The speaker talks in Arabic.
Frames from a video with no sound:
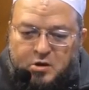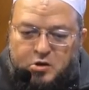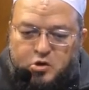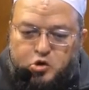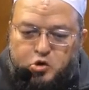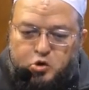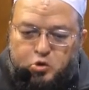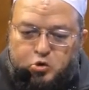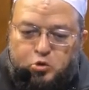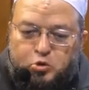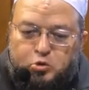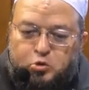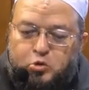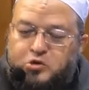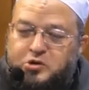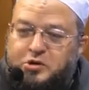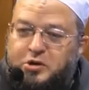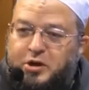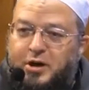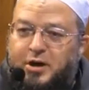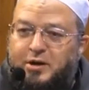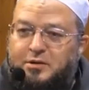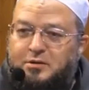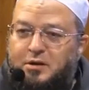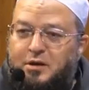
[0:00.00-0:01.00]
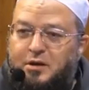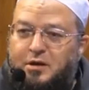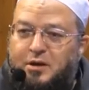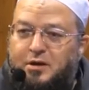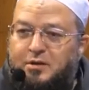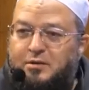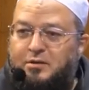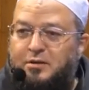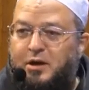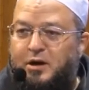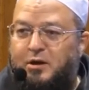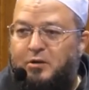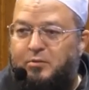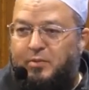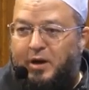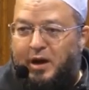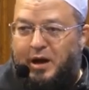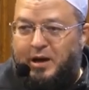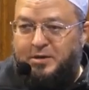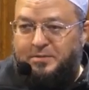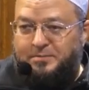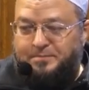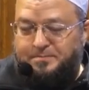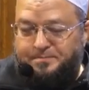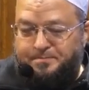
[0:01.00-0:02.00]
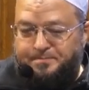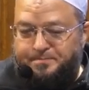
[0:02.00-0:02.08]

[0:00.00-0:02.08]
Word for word: شروط صحة القرض أربعة